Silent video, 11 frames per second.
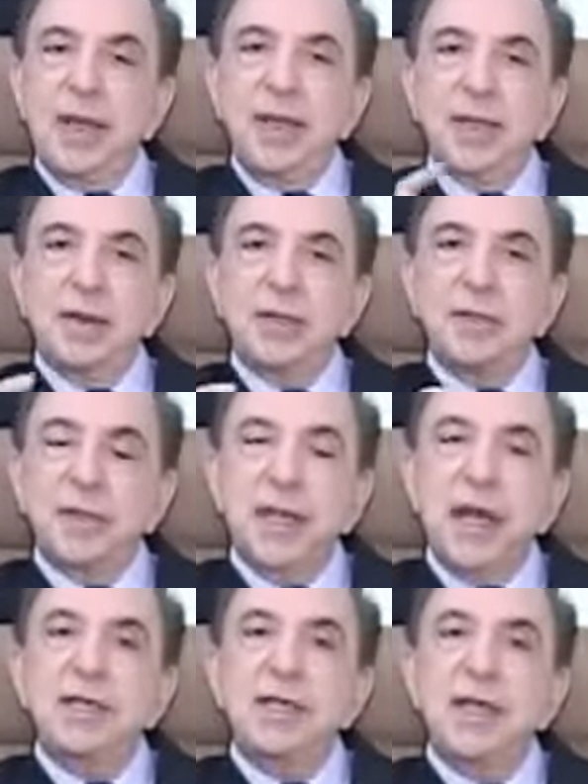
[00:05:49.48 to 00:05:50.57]
Então a
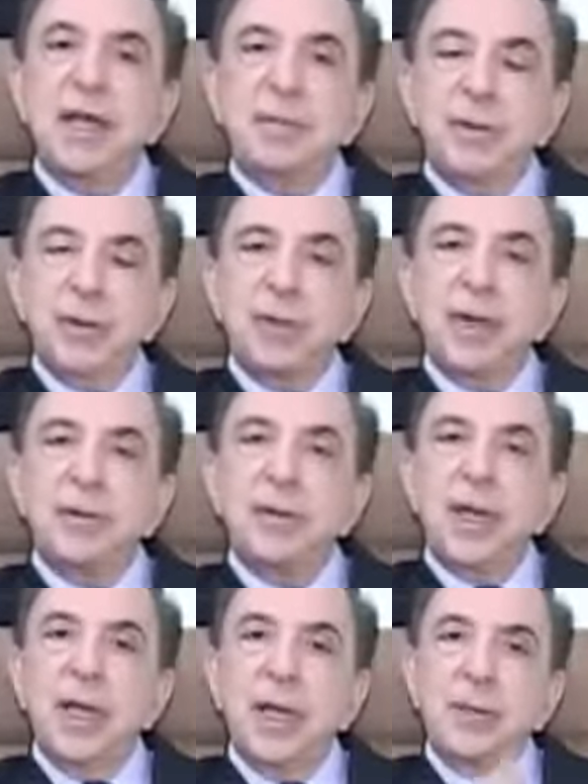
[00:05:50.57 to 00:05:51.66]
atividade, portanto,
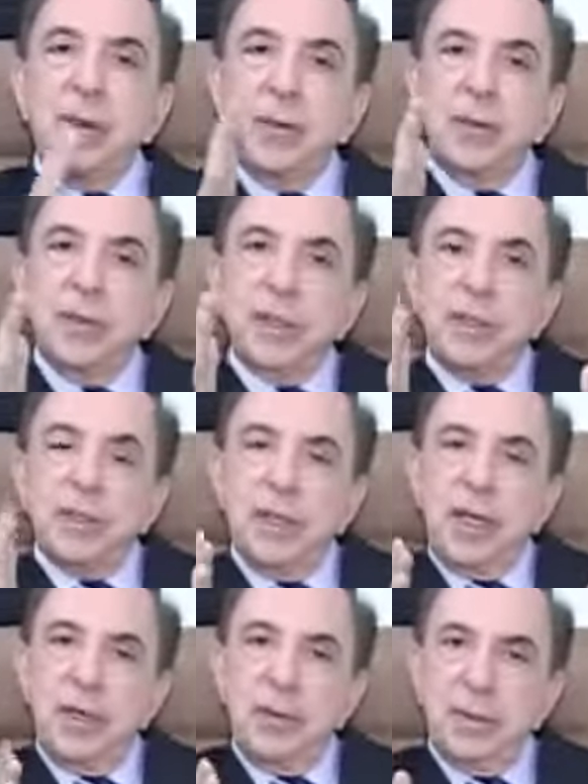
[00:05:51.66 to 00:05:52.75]
é uma coisa que
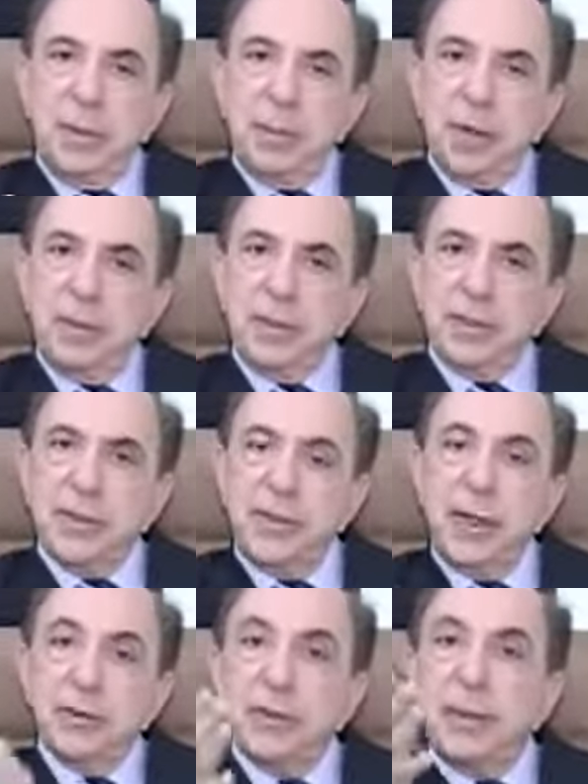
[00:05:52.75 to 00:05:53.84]
tem uma programação.
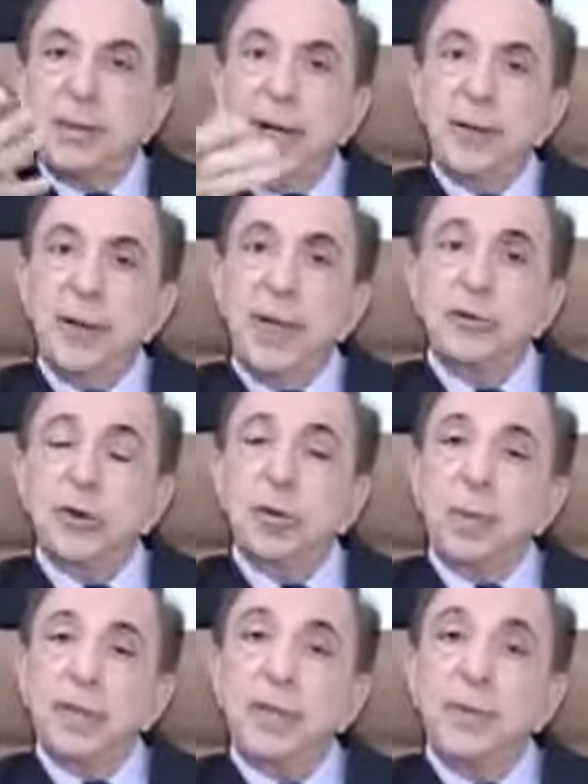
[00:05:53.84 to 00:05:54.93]
É seu trabalho, é sua
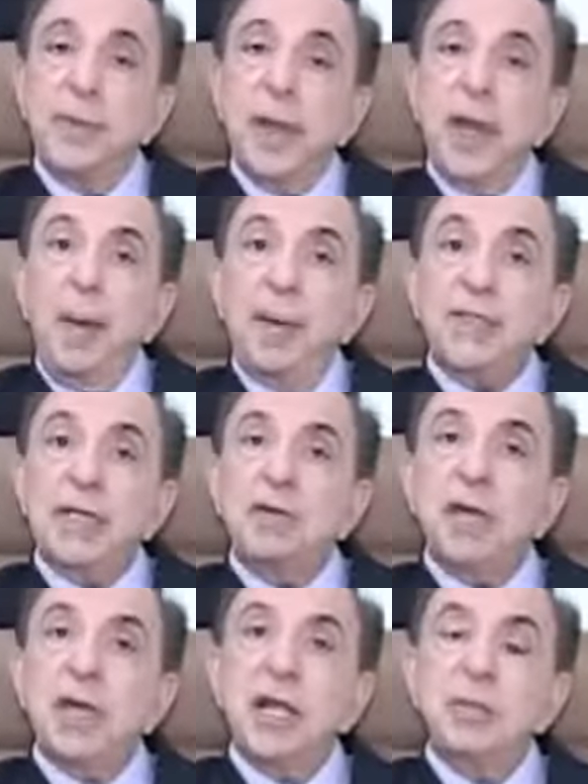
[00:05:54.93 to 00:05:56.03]
ocupação. Mas a
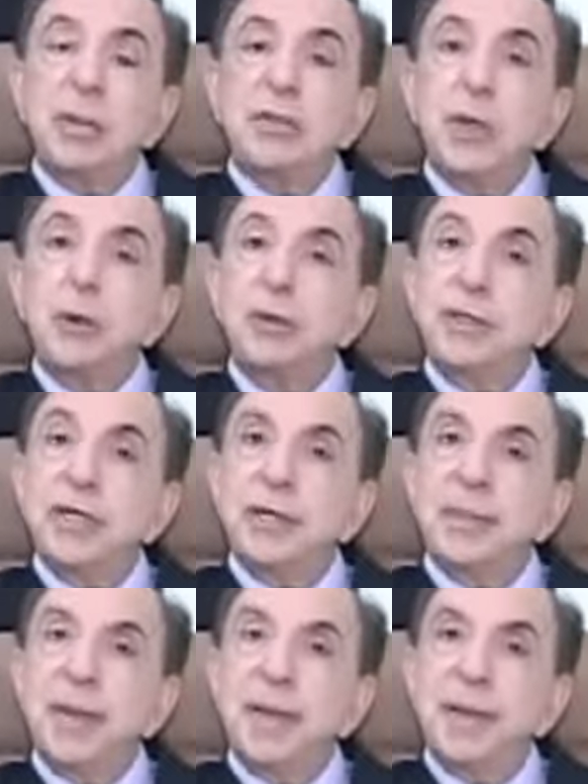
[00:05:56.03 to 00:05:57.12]
atividade pode ser lúdica
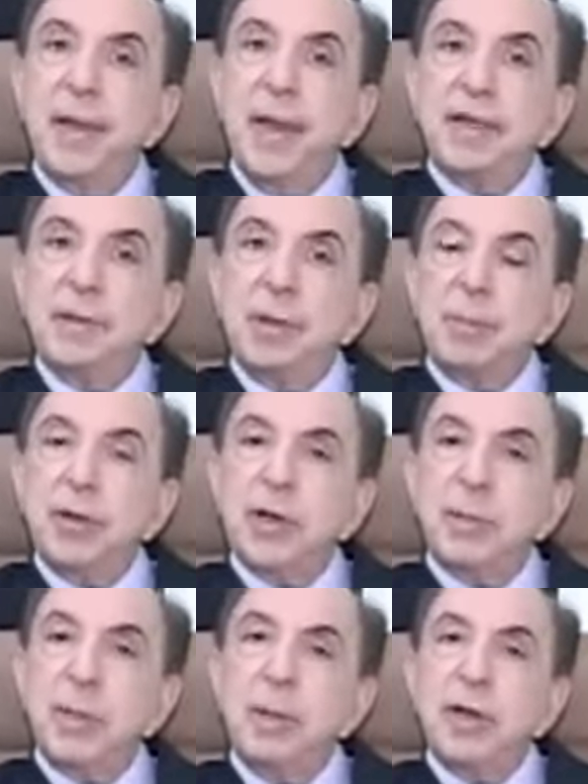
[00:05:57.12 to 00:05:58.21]
também. Você
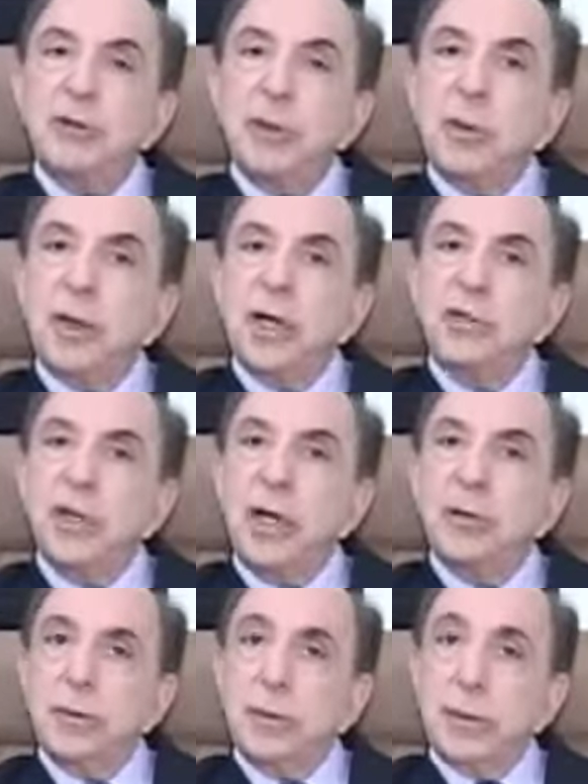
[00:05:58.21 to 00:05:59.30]
programava jogar um
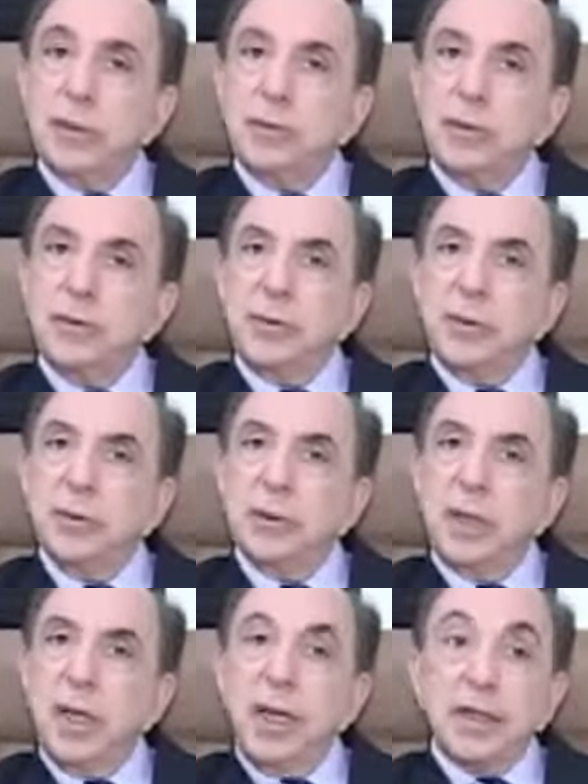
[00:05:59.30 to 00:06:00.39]
carteado com, com as pessoas.
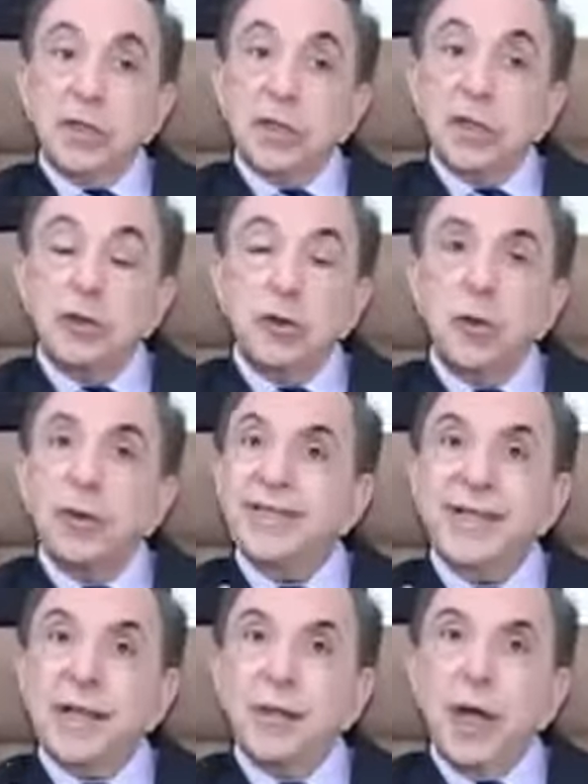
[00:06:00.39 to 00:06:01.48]
Tem gente que joga uma
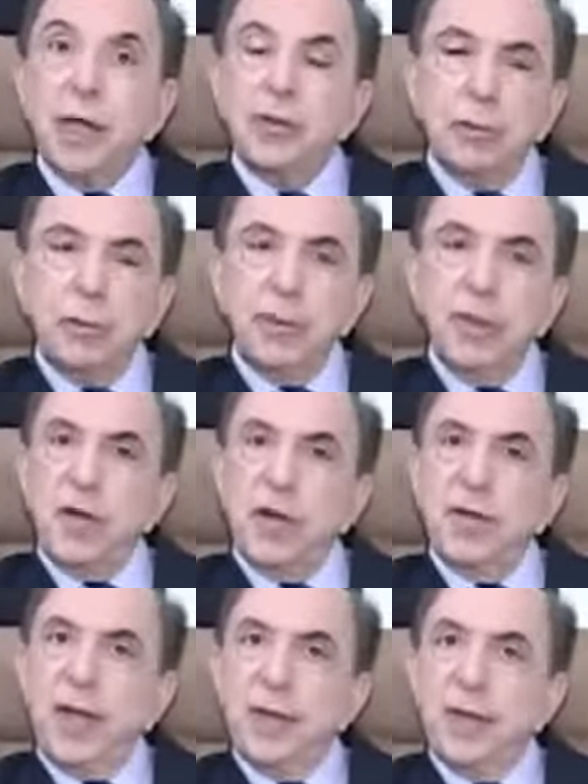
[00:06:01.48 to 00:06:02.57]
seriedade, não pode nem
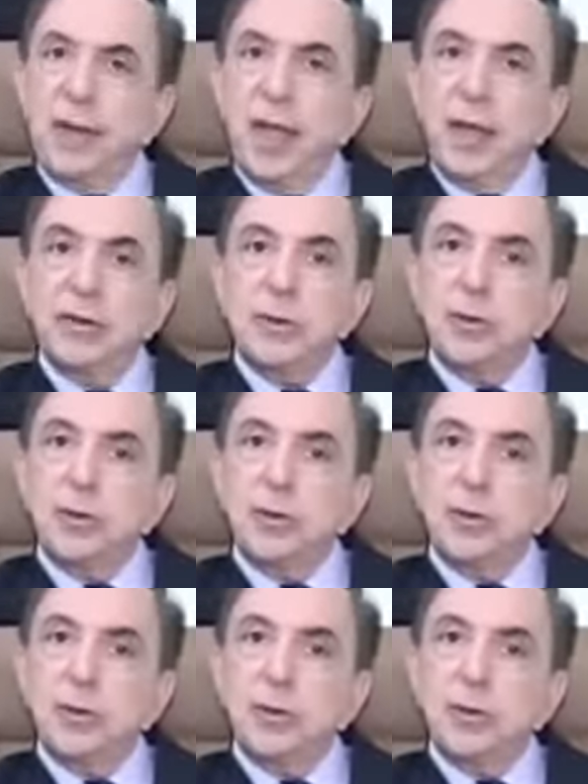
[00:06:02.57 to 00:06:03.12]
falar nada, jogo